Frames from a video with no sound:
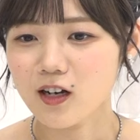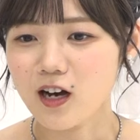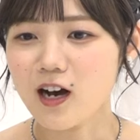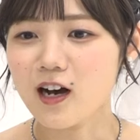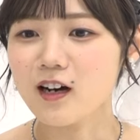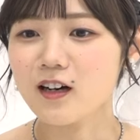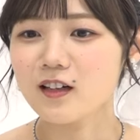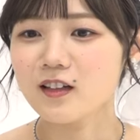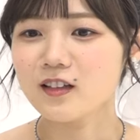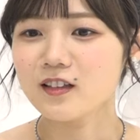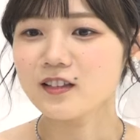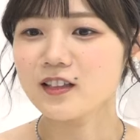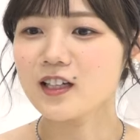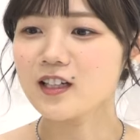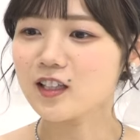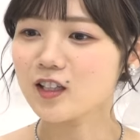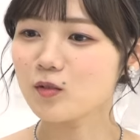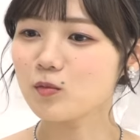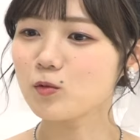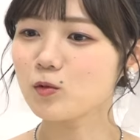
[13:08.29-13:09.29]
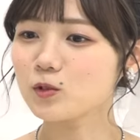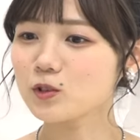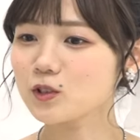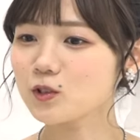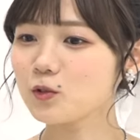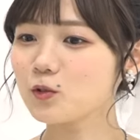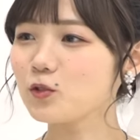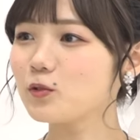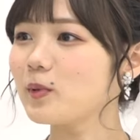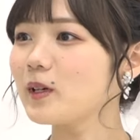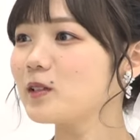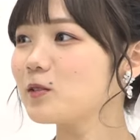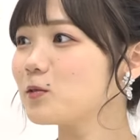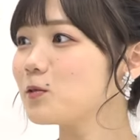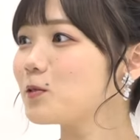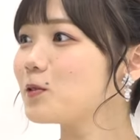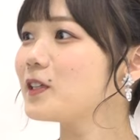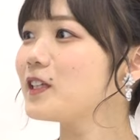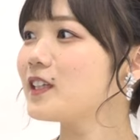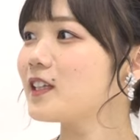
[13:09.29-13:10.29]
あなんかもうその場の
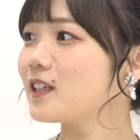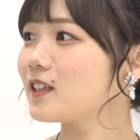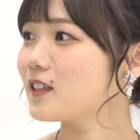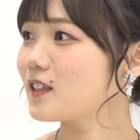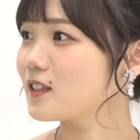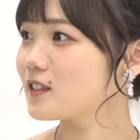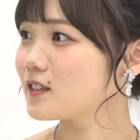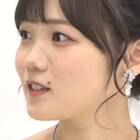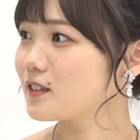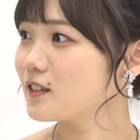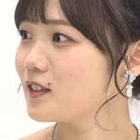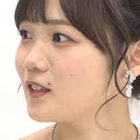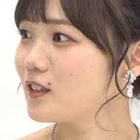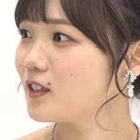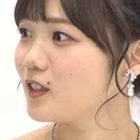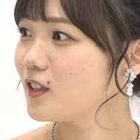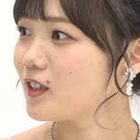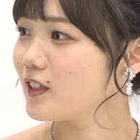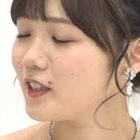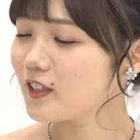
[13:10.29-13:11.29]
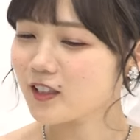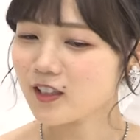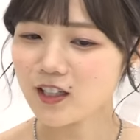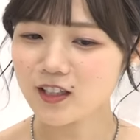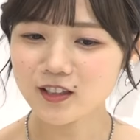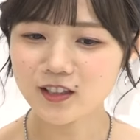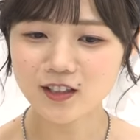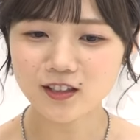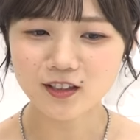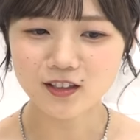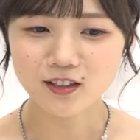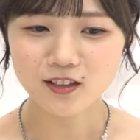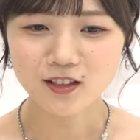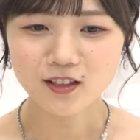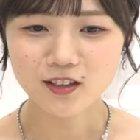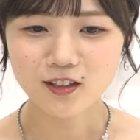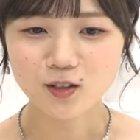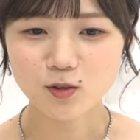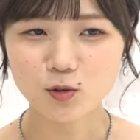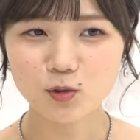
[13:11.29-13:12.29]
ノリなんです。いかに
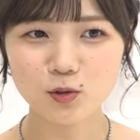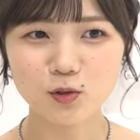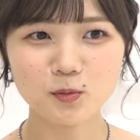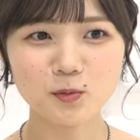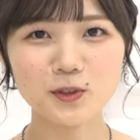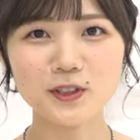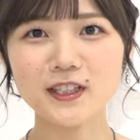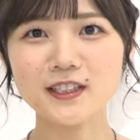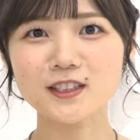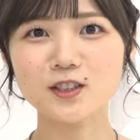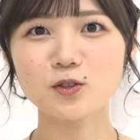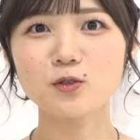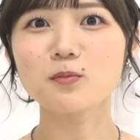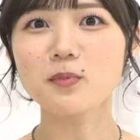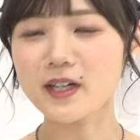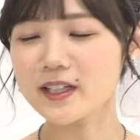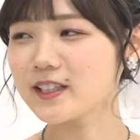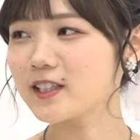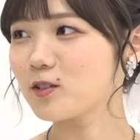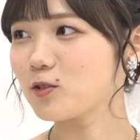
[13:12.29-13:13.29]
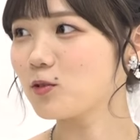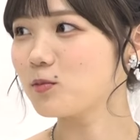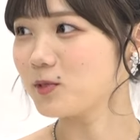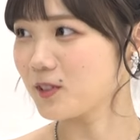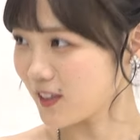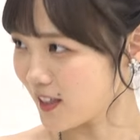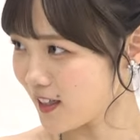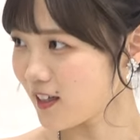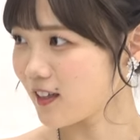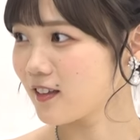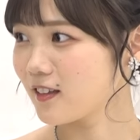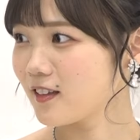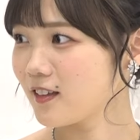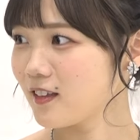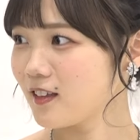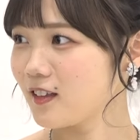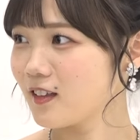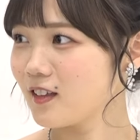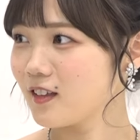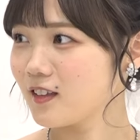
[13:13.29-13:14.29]
子供たちを巻き込む
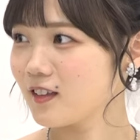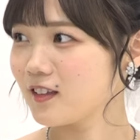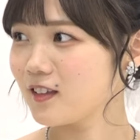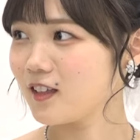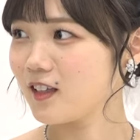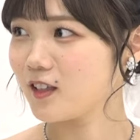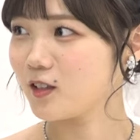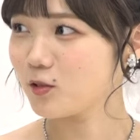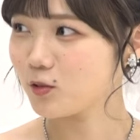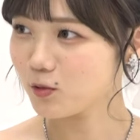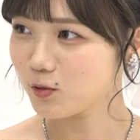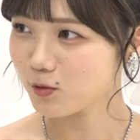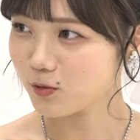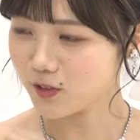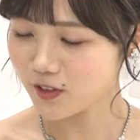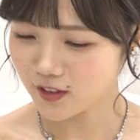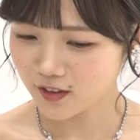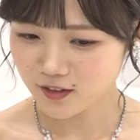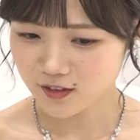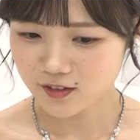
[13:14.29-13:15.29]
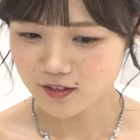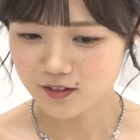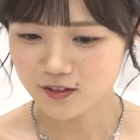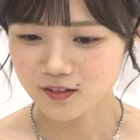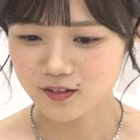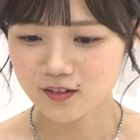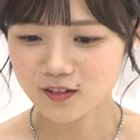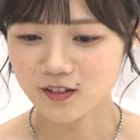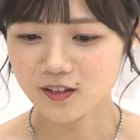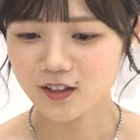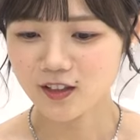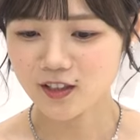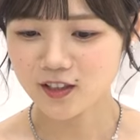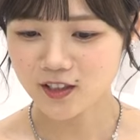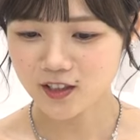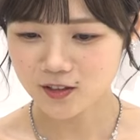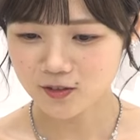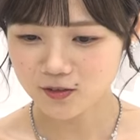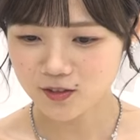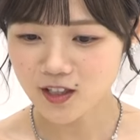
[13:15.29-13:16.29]
かっていうのに
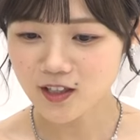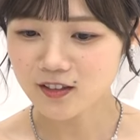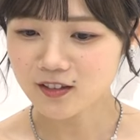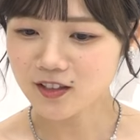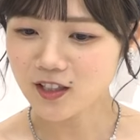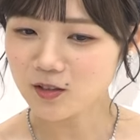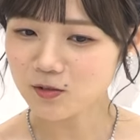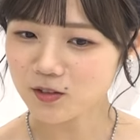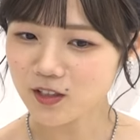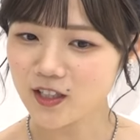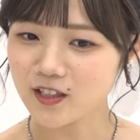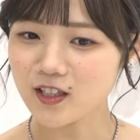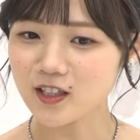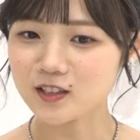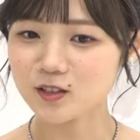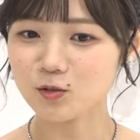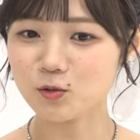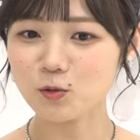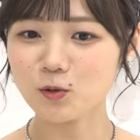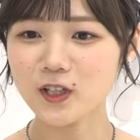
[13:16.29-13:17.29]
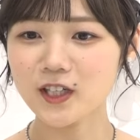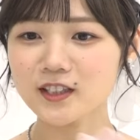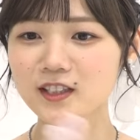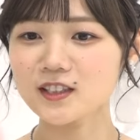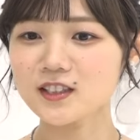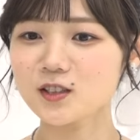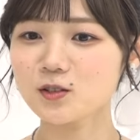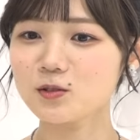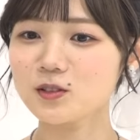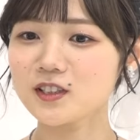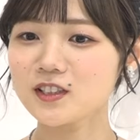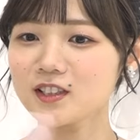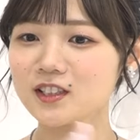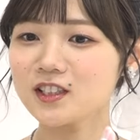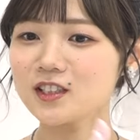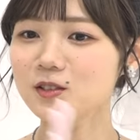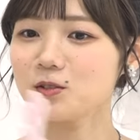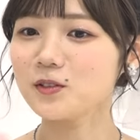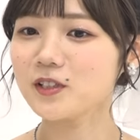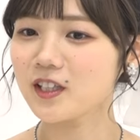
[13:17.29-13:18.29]
エネルななのでなんかそのお話をきち
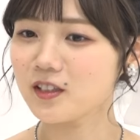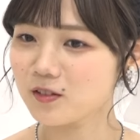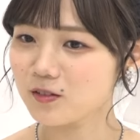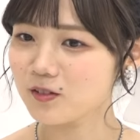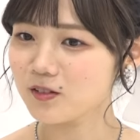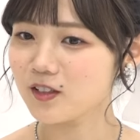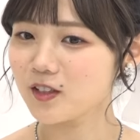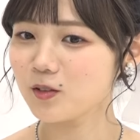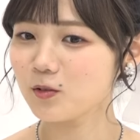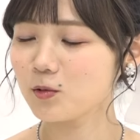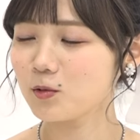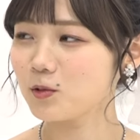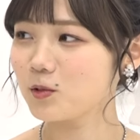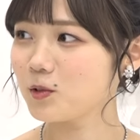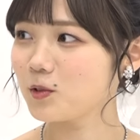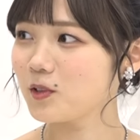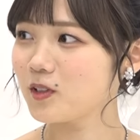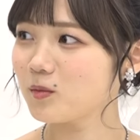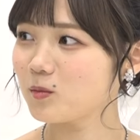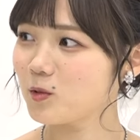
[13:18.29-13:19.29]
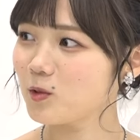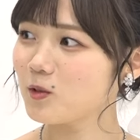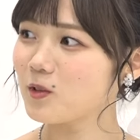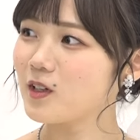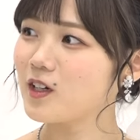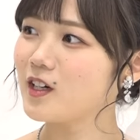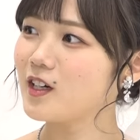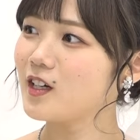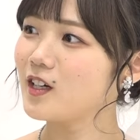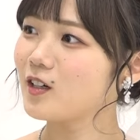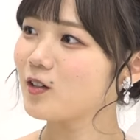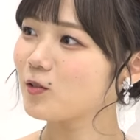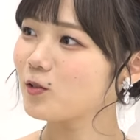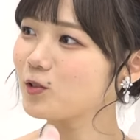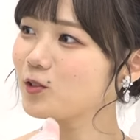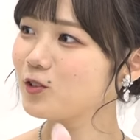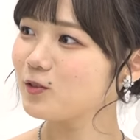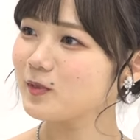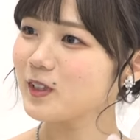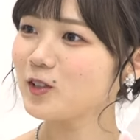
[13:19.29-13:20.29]
んとやるっていうことよりも、うん、こ
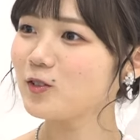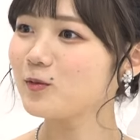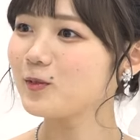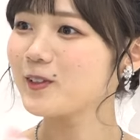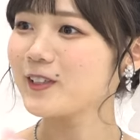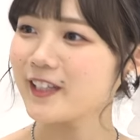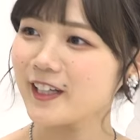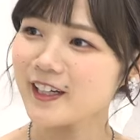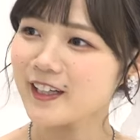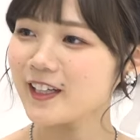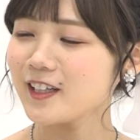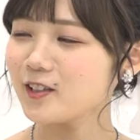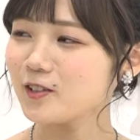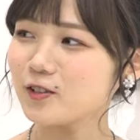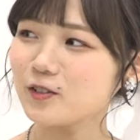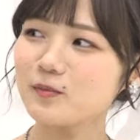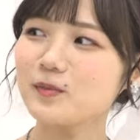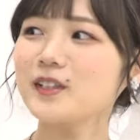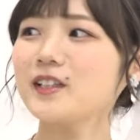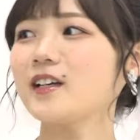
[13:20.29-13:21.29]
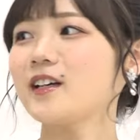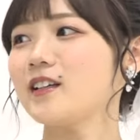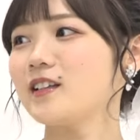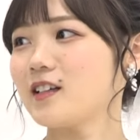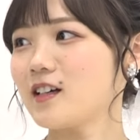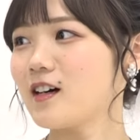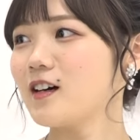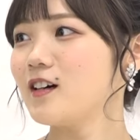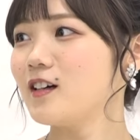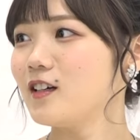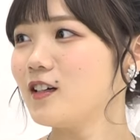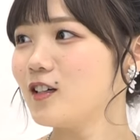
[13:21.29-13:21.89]
の場を盛り上げるみたいな